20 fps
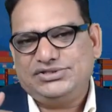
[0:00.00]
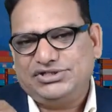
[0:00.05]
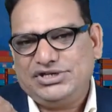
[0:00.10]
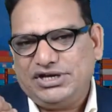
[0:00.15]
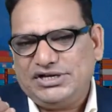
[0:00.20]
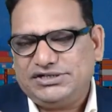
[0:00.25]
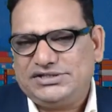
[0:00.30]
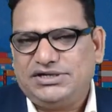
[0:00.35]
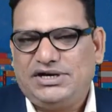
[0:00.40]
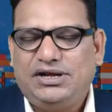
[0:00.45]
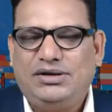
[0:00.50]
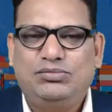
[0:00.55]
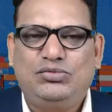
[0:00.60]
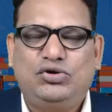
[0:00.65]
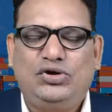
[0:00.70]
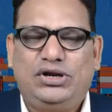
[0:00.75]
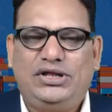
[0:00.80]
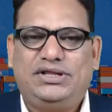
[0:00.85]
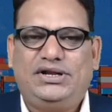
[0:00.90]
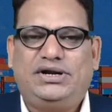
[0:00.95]

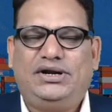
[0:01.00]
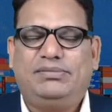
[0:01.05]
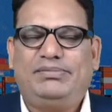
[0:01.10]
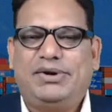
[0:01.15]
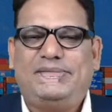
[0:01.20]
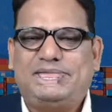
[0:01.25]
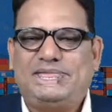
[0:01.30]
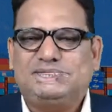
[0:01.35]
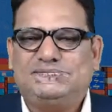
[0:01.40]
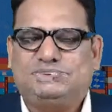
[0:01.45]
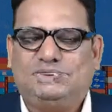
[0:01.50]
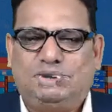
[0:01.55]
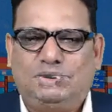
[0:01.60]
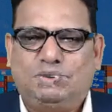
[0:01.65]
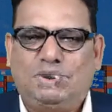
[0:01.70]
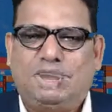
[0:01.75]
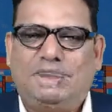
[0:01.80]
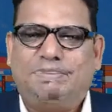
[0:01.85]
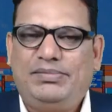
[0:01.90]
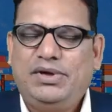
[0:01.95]
చేర్చడము లేదంటే బయర్స్
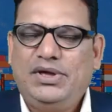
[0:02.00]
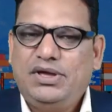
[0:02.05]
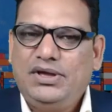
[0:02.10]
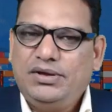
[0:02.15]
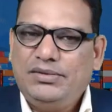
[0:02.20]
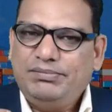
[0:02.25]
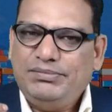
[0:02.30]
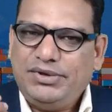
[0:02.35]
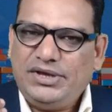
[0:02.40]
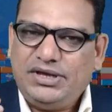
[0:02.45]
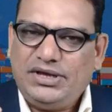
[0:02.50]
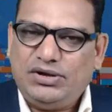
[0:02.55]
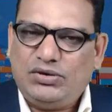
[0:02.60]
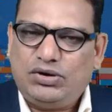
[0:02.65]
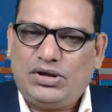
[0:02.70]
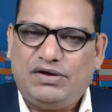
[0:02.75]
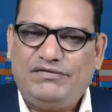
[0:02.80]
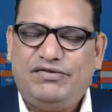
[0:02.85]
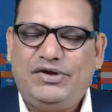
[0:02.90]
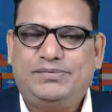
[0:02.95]
వరకు మీ
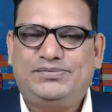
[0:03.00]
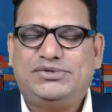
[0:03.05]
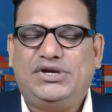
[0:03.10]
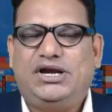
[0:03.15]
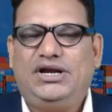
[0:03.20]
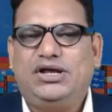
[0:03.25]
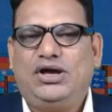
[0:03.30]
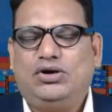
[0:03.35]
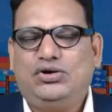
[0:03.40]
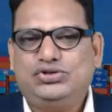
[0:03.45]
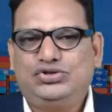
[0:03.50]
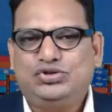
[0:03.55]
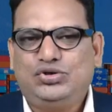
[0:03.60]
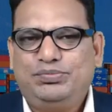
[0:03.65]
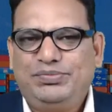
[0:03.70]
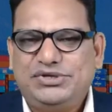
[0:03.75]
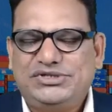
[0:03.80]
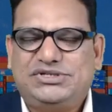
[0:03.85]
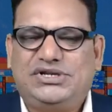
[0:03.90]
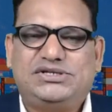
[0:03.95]
ఒక వెబ్సైట్ కావచ్చు
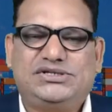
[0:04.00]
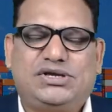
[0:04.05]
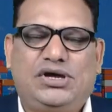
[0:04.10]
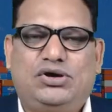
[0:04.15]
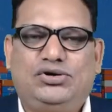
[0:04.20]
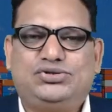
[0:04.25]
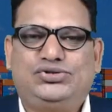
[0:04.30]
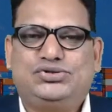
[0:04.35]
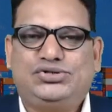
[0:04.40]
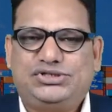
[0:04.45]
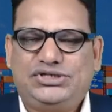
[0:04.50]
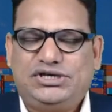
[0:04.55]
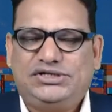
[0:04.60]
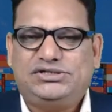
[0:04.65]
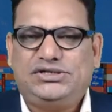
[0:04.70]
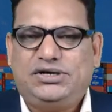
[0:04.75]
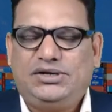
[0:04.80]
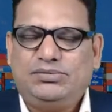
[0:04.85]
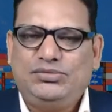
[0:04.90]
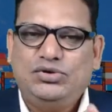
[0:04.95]
బిజినెస్ కావచ్చు
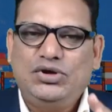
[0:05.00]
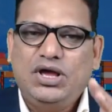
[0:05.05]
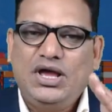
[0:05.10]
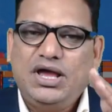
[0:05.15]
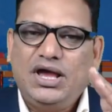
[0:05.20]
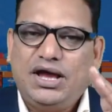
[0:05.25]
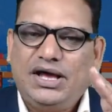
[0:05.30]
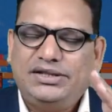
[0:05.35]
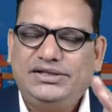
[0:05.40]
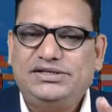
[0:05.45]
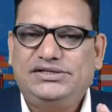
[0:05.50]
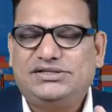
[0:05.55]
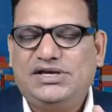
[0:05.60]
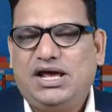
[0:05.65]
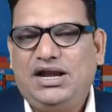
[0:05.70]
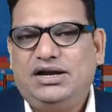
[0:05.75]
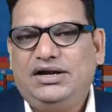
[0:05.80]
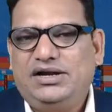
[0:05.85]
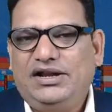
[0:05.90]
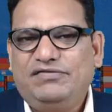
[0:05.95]
చేర్చడము అది
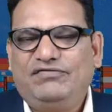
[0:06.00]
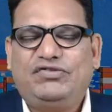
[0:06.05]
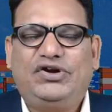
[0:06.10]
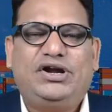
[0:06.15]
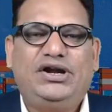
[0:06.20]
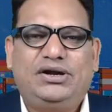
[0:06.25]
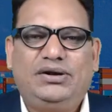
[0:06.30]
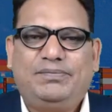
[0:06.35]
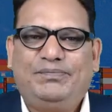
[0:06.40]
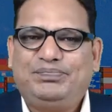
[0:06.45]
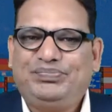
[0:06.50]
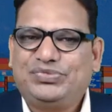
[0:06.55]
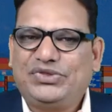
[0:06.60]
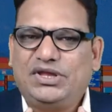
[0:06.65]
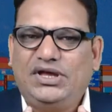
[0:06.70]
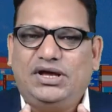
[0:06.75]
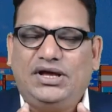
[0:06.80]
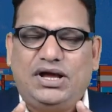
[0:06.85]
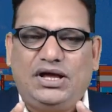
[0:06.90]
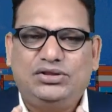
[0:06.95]
చాలా డిఫరెంట్
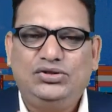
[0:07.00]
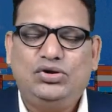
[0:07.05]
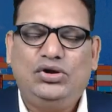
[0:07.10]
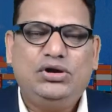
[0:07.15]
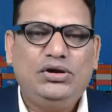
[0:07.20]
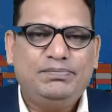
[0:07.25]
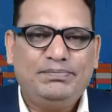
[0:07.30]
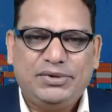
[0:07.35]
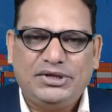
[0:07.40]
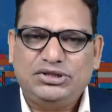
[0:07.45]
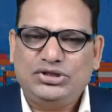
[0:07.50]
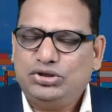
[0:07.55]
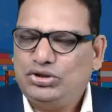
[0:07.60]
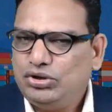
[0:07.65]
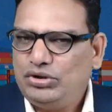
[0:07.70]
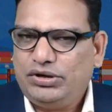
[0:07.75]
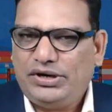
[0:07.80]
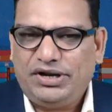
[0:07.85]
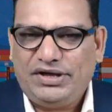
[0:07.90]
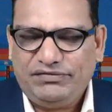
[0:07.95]
అందులో
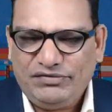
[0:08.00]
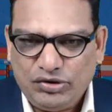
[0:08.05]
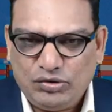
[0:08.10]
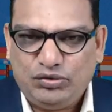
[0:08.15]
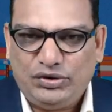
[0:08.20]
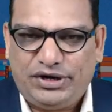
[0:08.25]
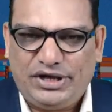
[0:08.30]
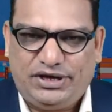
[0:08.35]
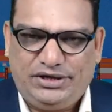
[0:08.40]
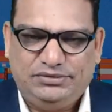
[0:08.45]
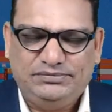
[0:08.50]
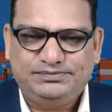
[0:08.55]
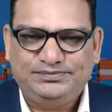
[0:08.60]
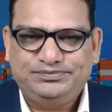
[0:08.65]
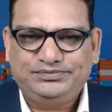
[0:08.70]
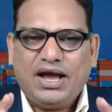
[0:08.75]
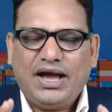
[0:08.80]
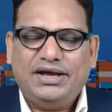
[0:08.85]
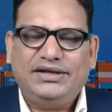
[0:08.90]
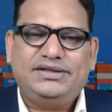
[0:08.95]
పద్ధతులు అనేవి ఉంటాయి
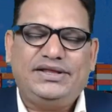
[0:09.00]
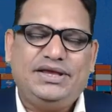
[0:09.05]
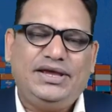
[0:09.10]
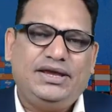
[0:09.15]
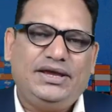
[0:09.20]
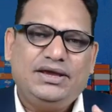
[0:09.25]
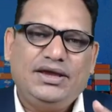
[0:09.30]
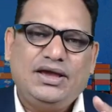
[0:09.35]
అయితే